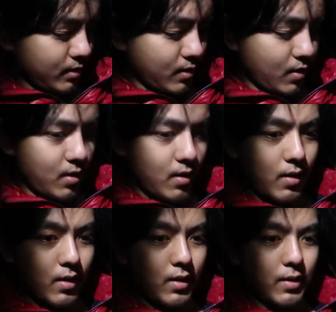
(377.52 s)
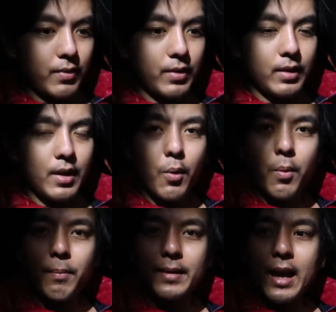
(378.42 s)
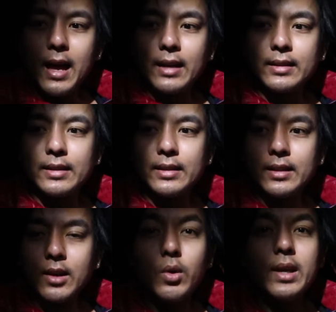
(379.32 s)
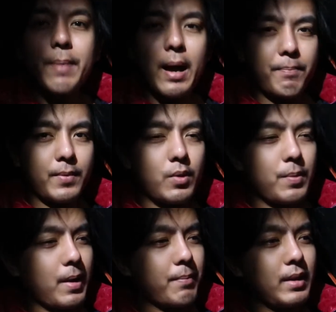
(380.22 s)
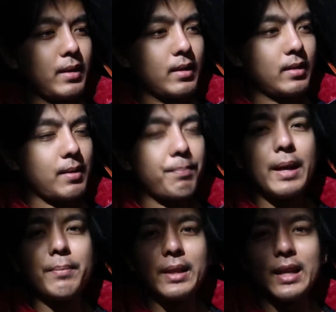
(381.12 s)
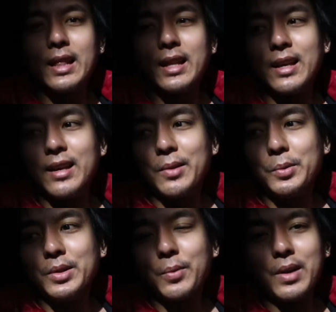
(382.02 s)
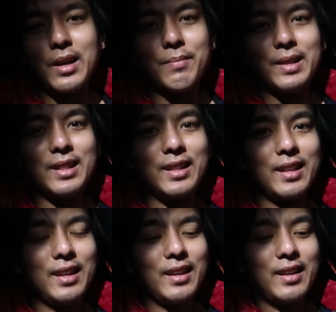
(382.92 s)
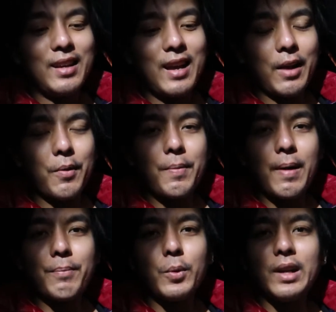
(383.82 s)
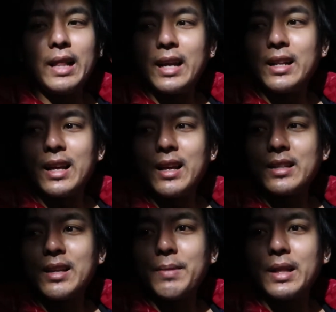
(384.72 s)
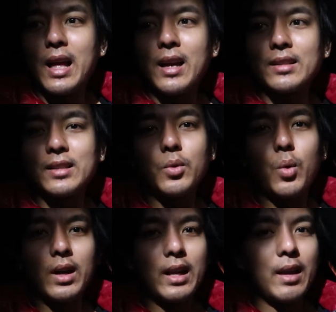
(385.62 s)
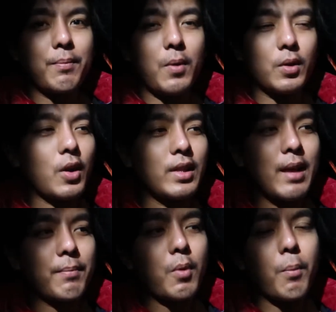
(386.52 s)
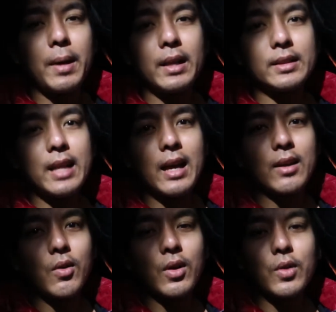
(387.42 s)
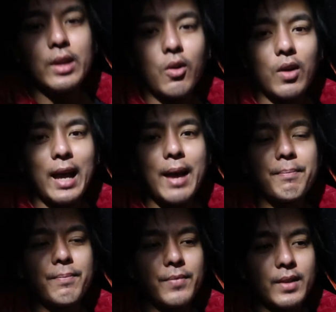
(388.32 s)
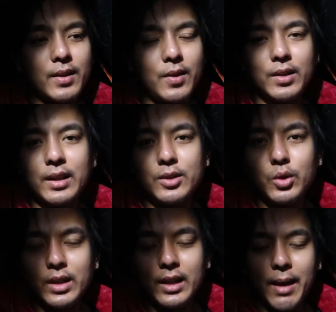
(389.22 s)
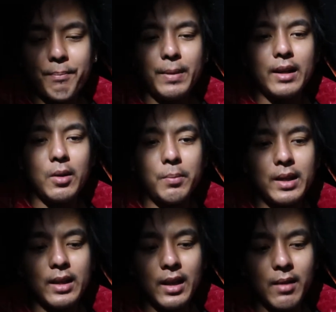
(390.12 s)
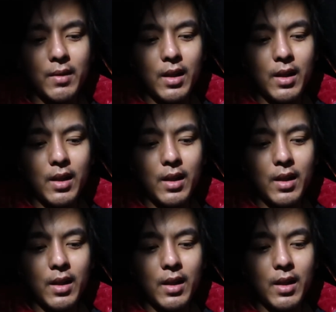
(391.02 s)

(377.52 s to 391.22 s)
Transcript: ก็เดี๋ยวผมจะหาซื้อเก้าอี้พับเก้าอี้พับนี่จำเป็นเหมือนกันนะฮะรู้สึกว่ามันอาเก้ี้พับตัวเล็กนะฮะจะได้มานั่งสะดวกนะฮะเพราะตอนเนี้ยผมมานั่งของเก้าอี้ของแคมป์ของที่จุดที่แคมปิ้งเขามีนะฮะ